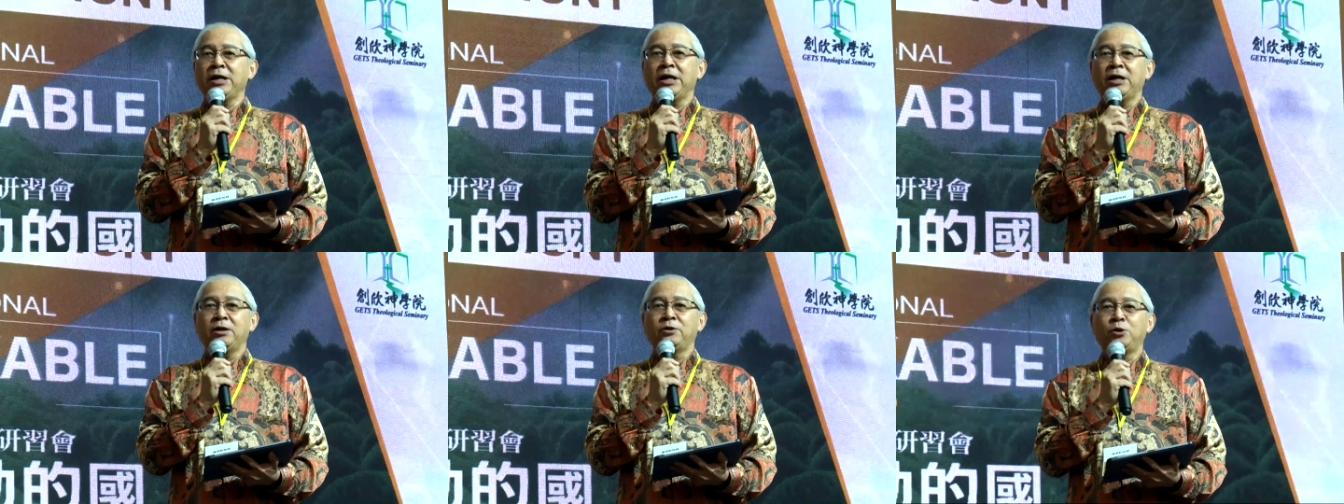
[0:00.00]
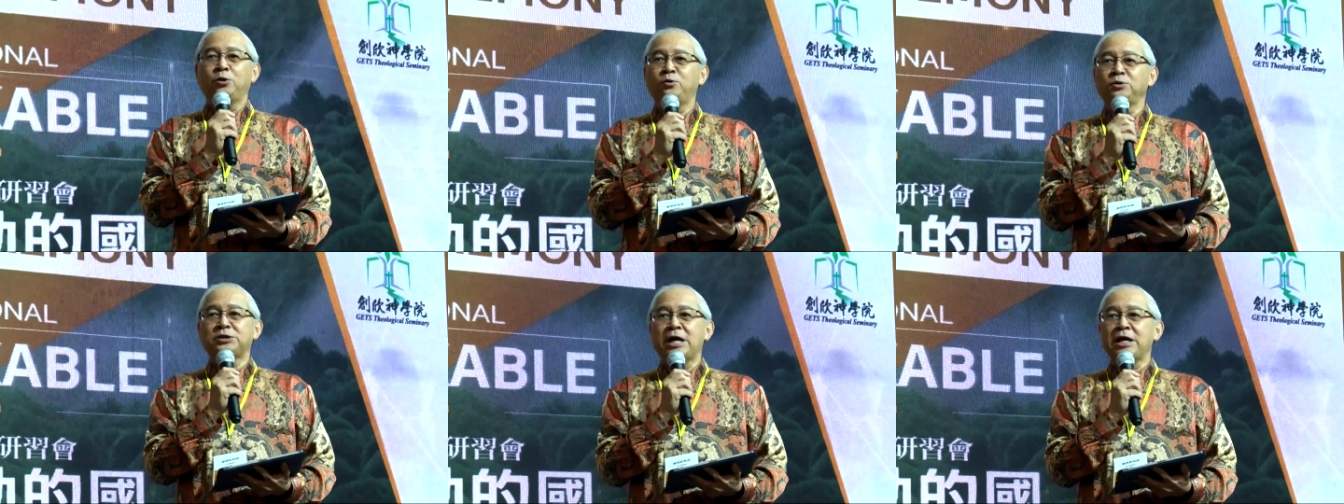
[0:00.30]

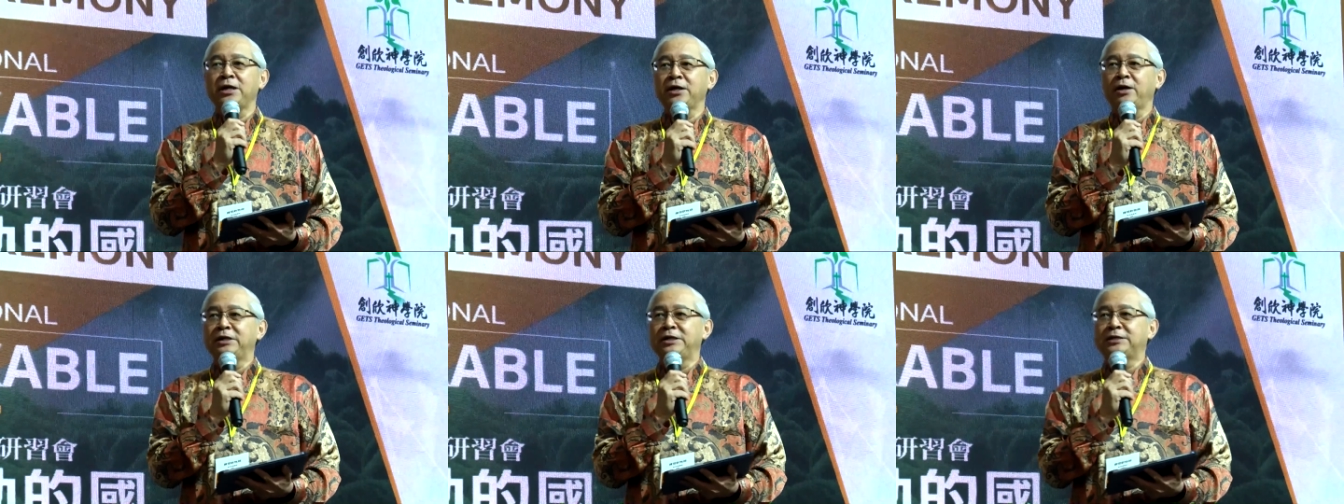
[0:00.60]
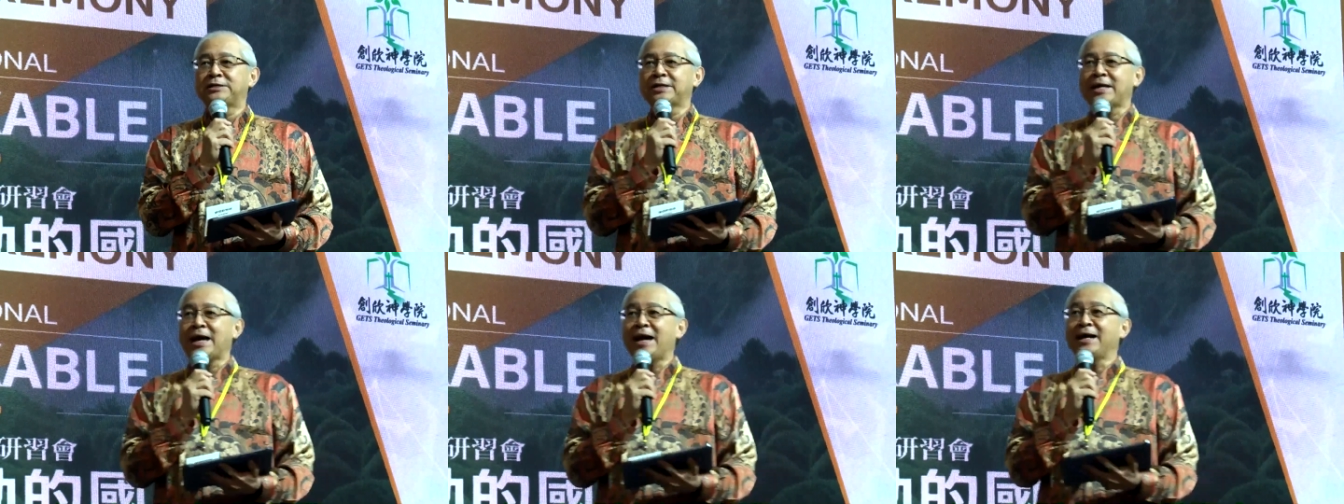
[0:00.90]
尤长老，你
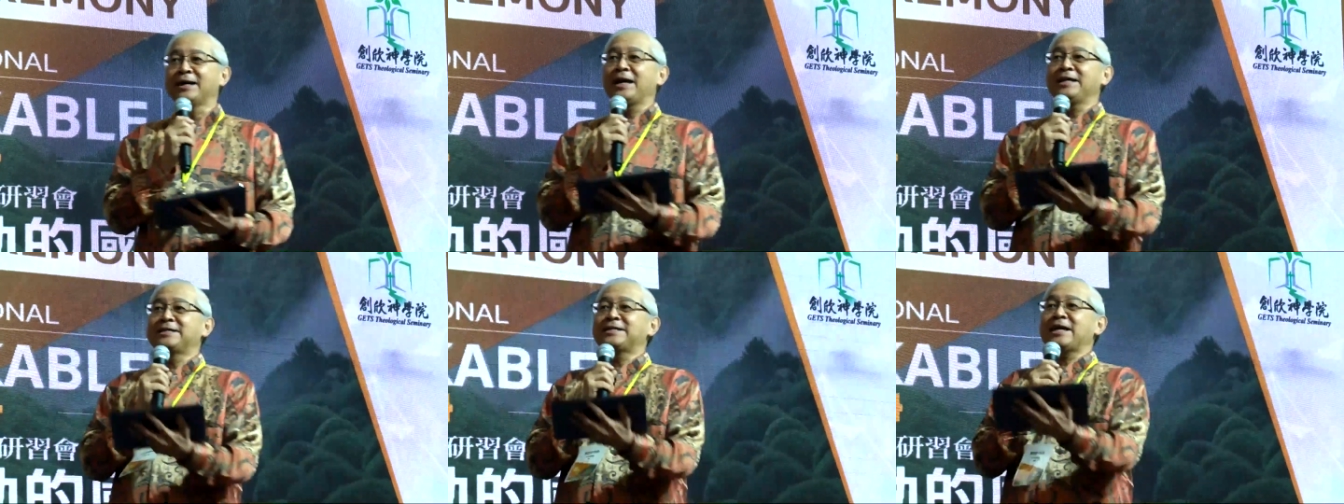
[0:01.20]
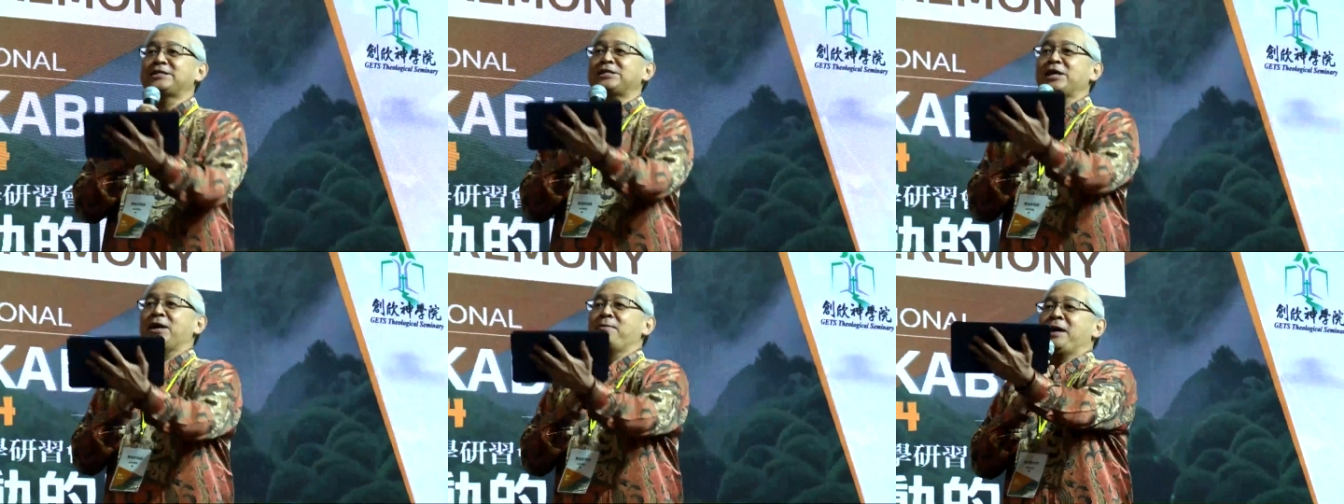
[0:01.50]
在 o k 在
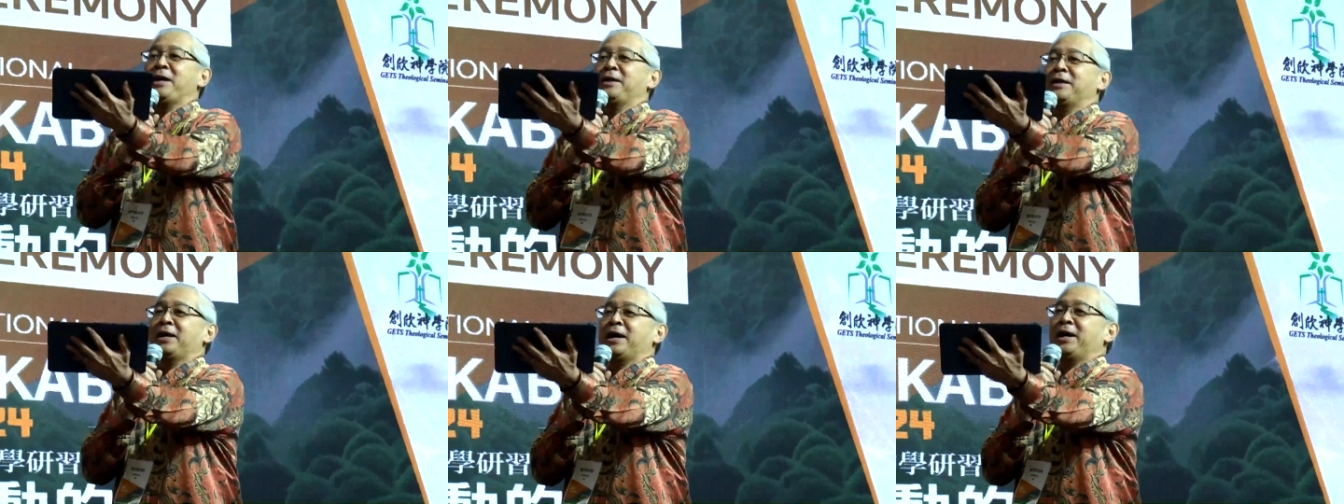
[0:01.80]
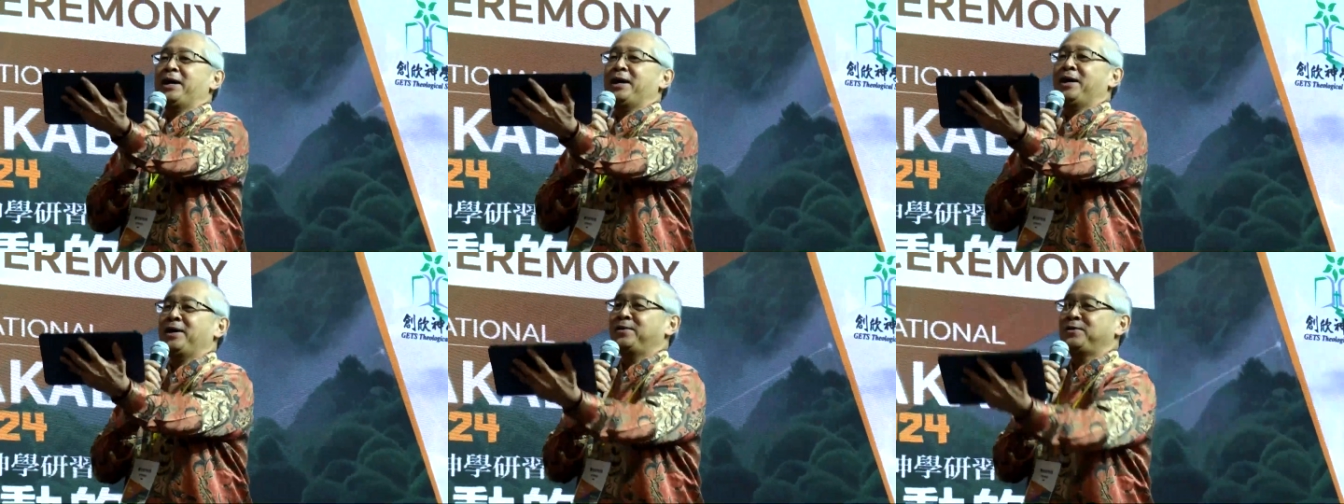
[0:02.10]
前面，
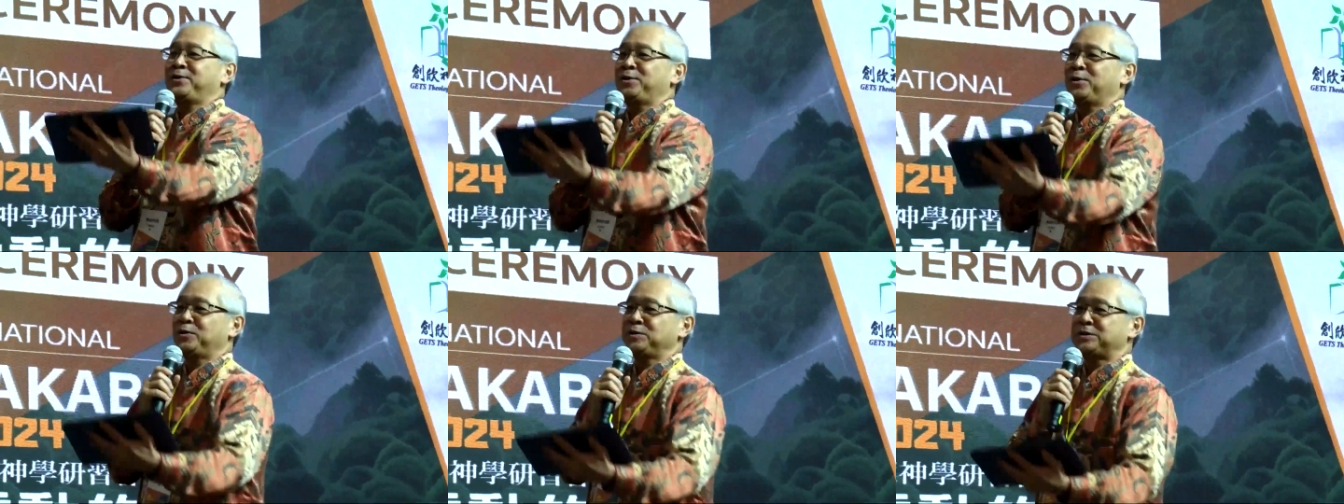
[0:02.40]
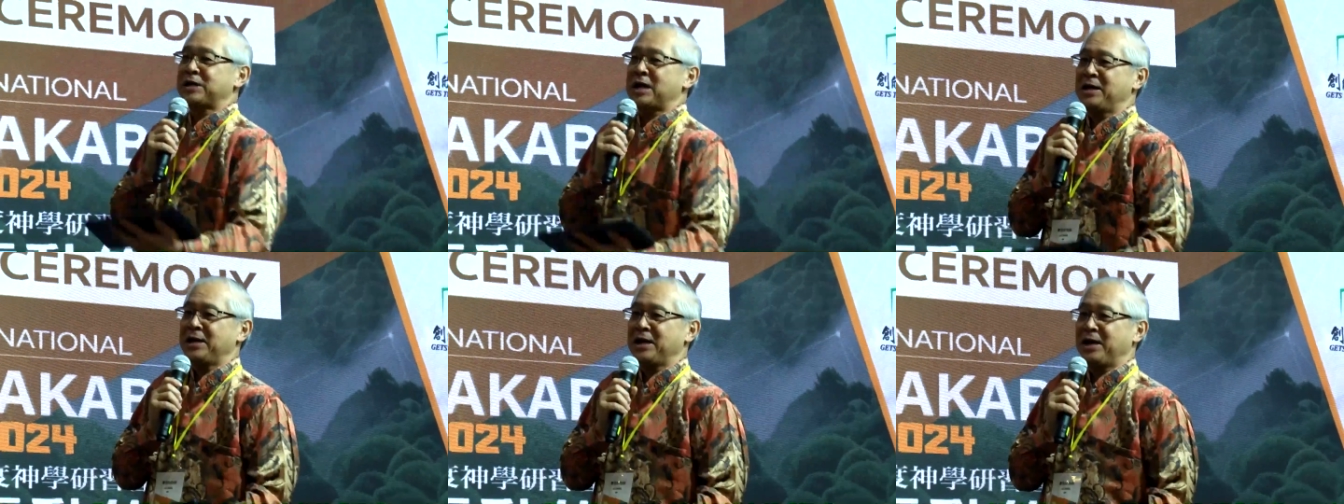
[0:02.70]
好，尤
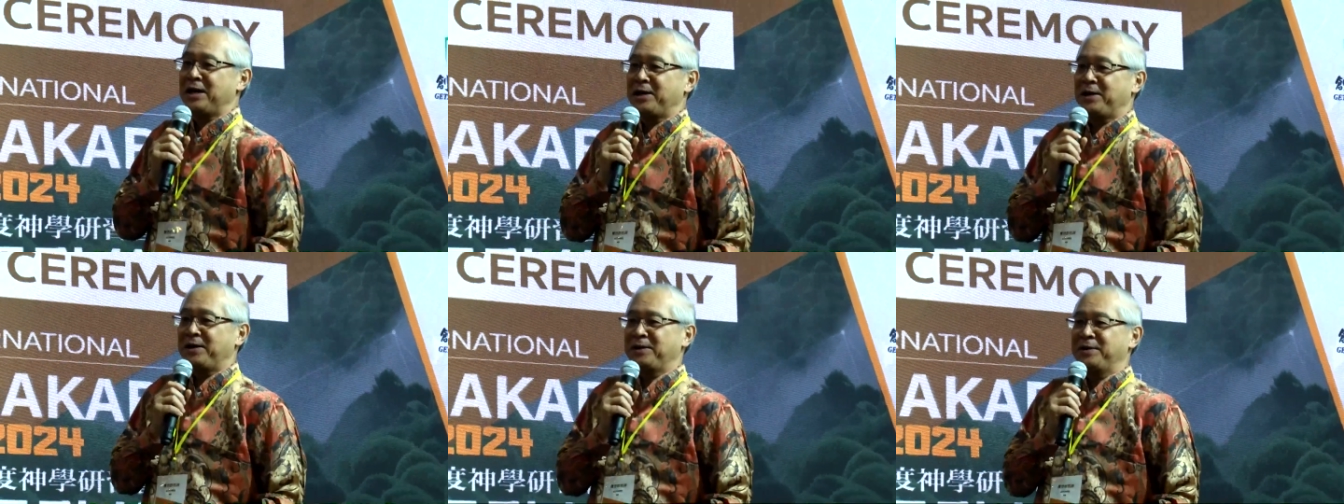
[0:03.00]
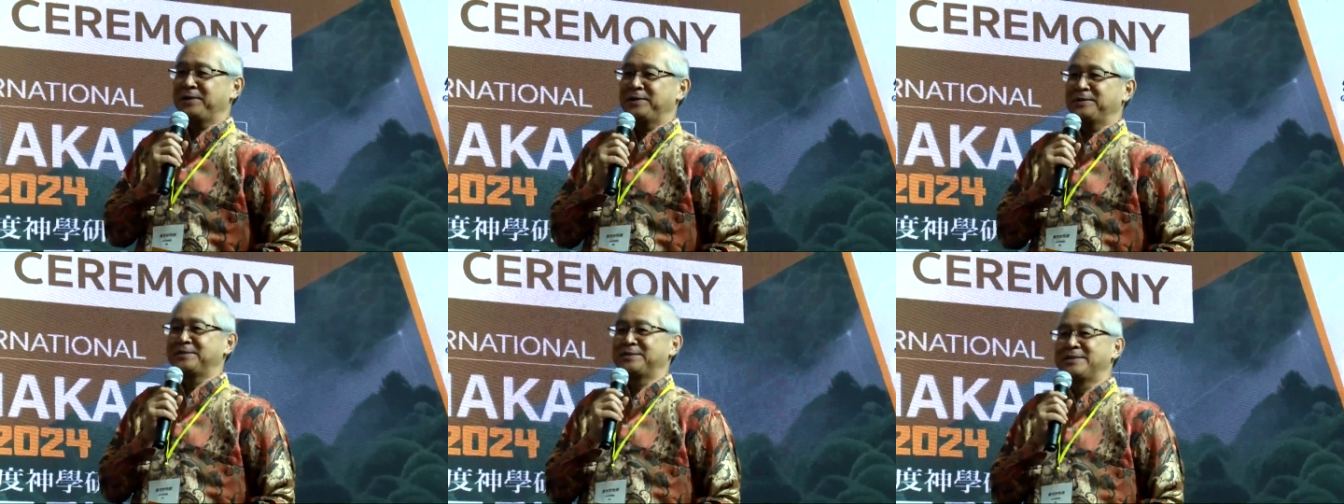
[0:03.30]
长老，